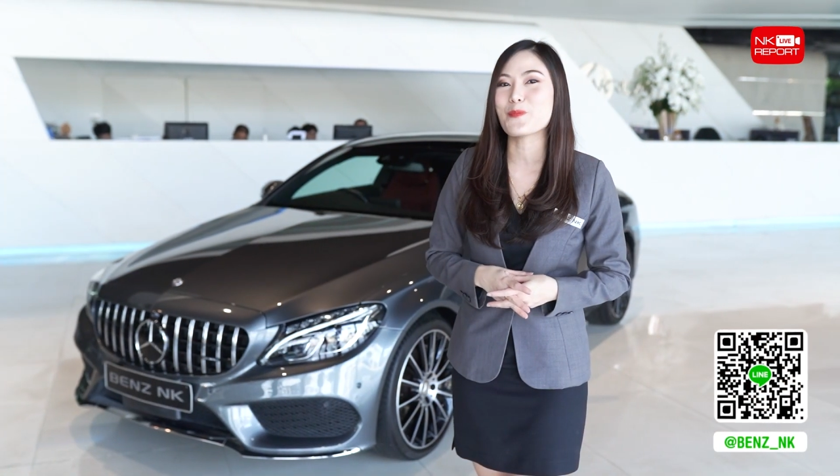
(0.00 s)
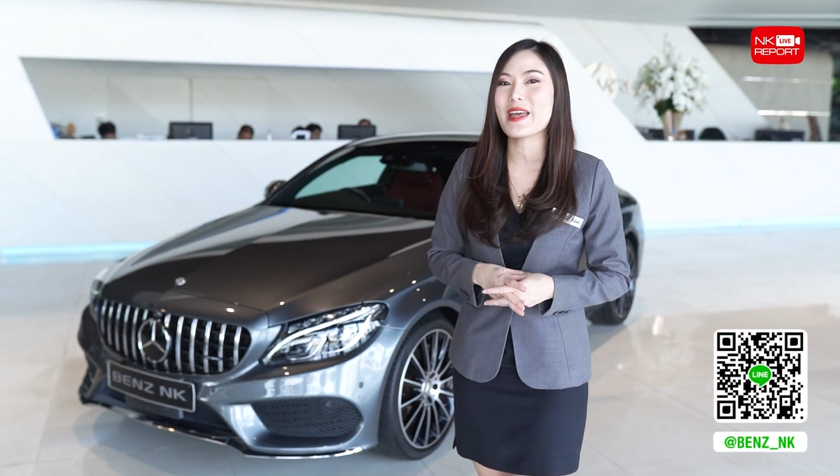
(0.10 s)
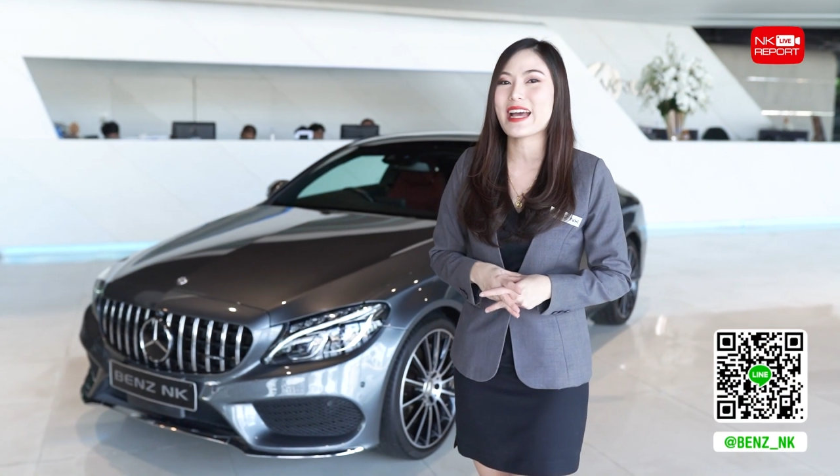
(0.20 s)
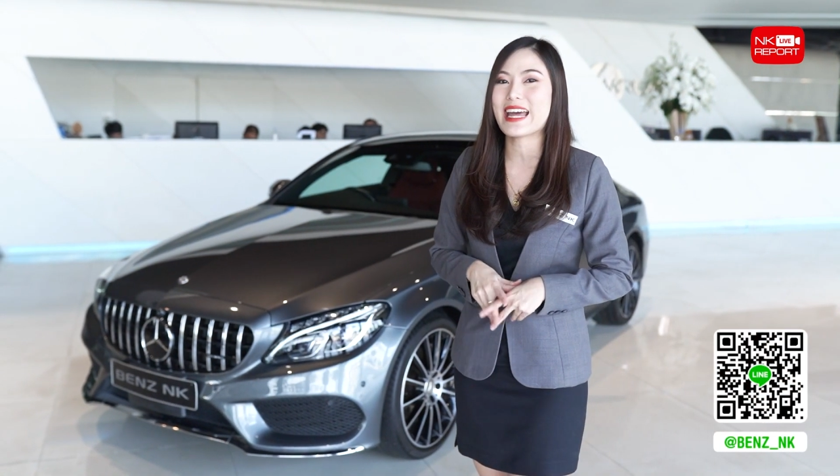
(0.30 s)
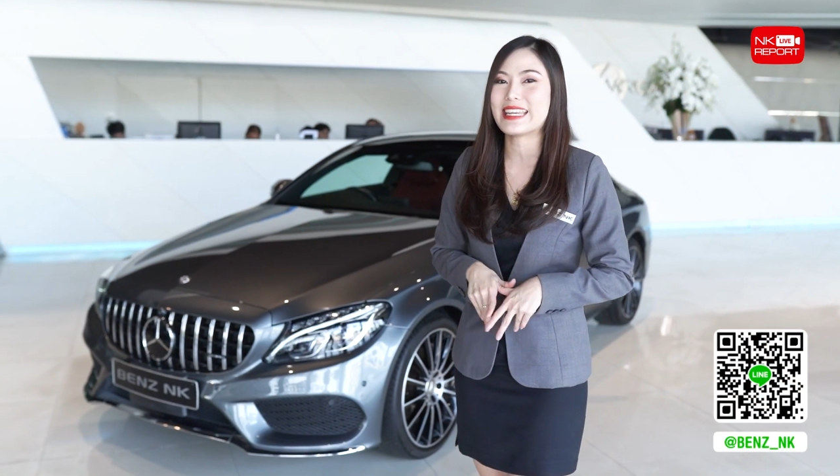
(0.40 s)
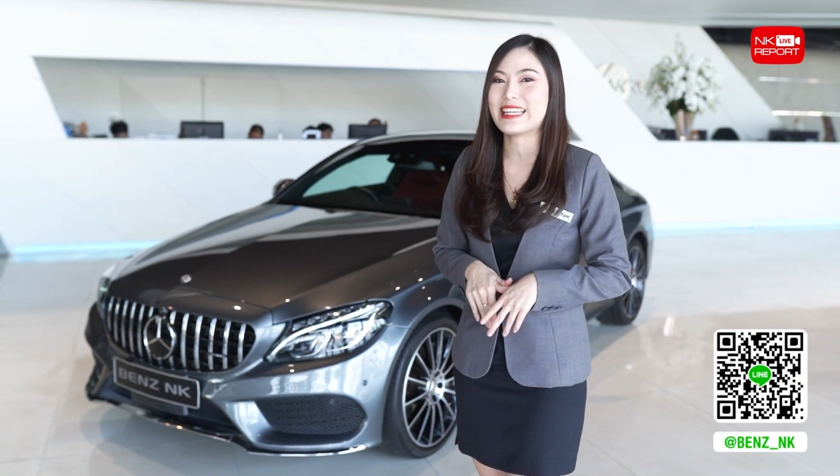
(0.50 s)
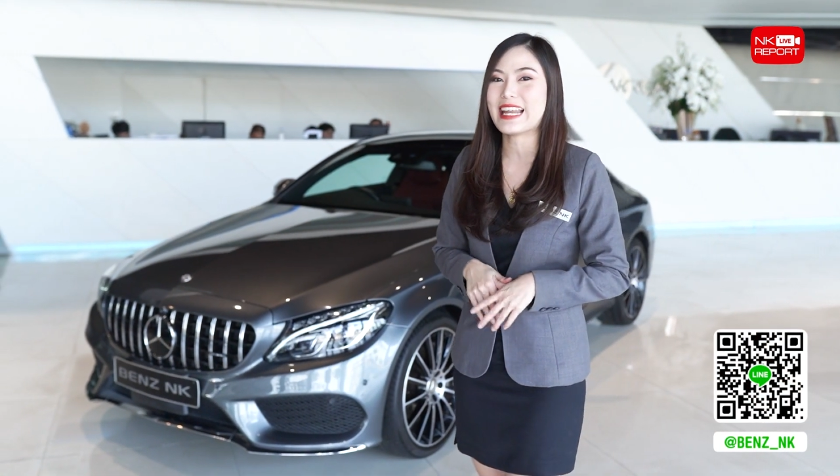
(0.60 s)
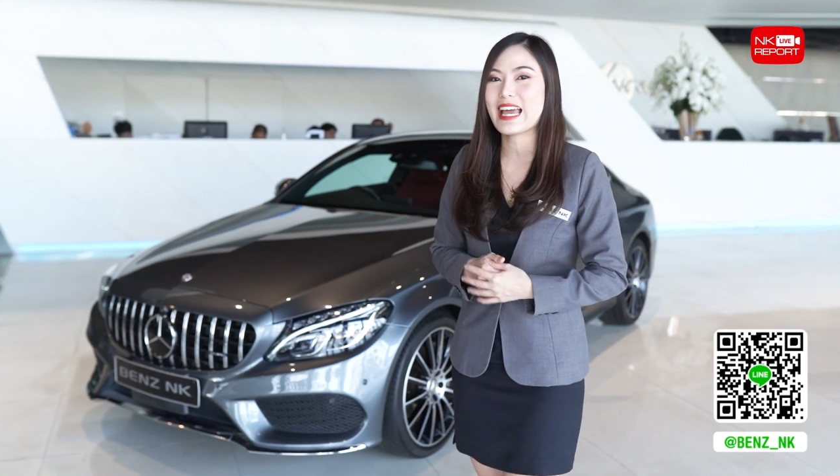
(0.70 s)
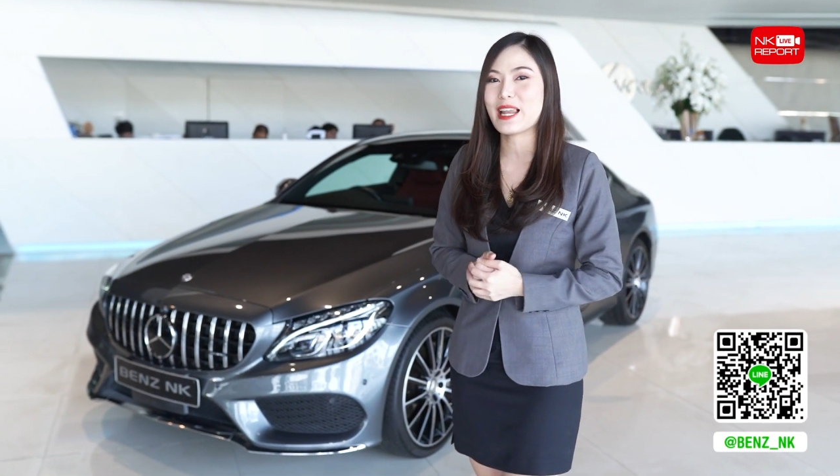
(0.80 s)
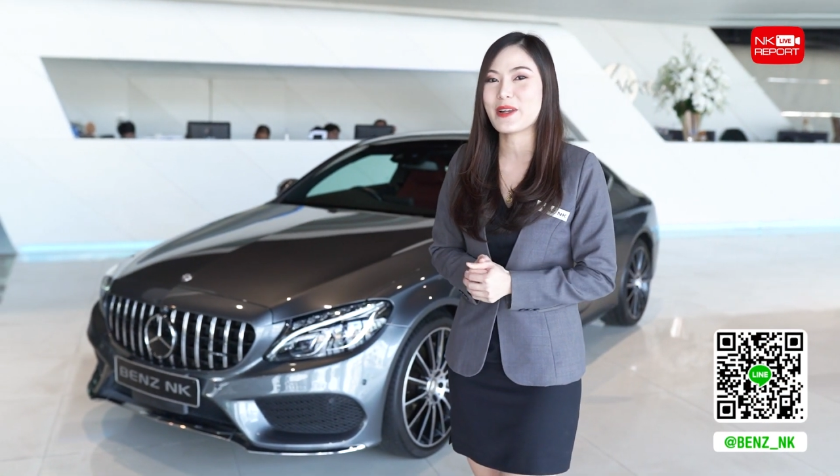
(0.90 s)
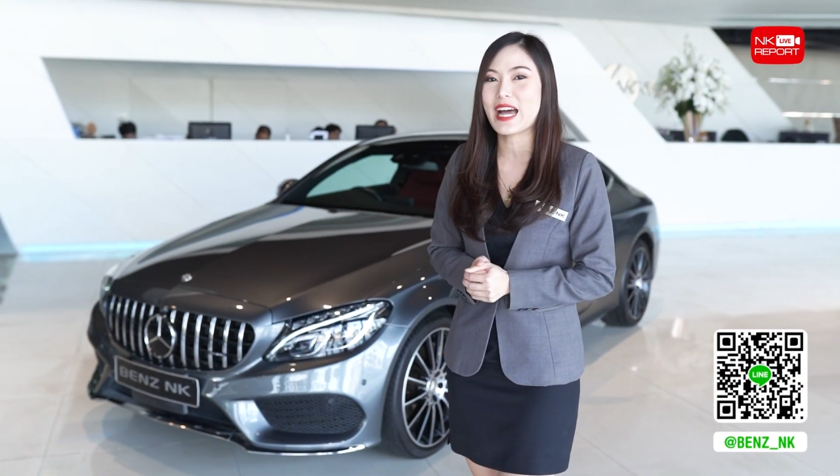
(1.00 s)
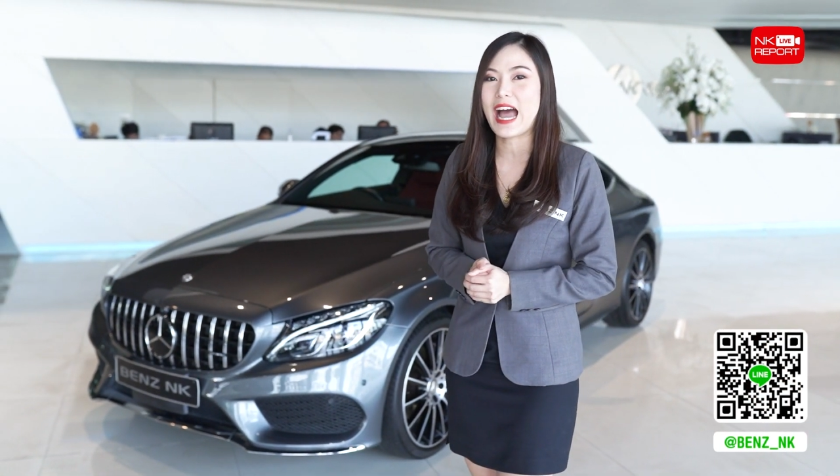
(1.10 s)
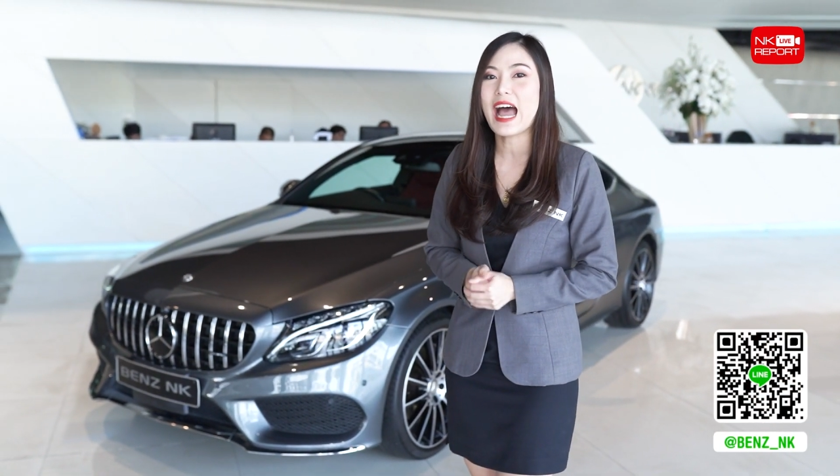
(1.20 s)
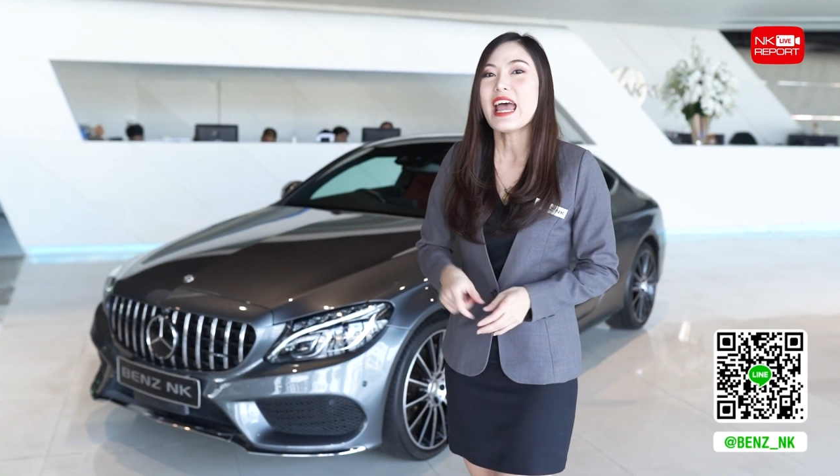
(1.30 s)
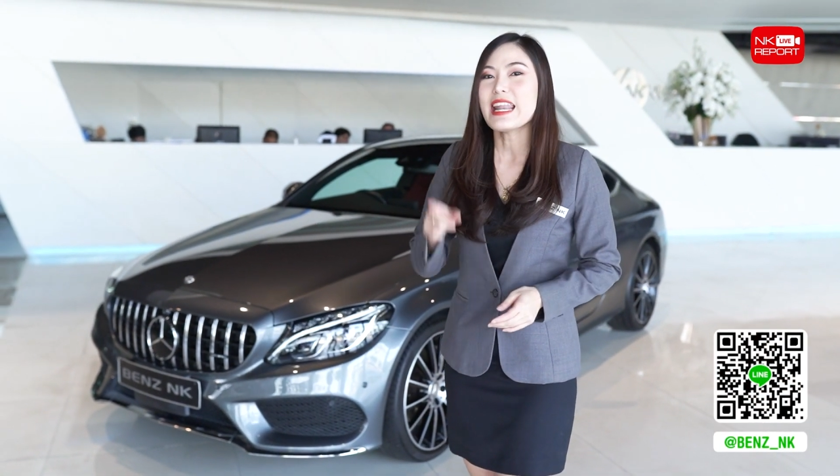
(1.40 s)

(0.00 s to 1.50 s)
Coupe คันนี้ได้แล้วนะคะ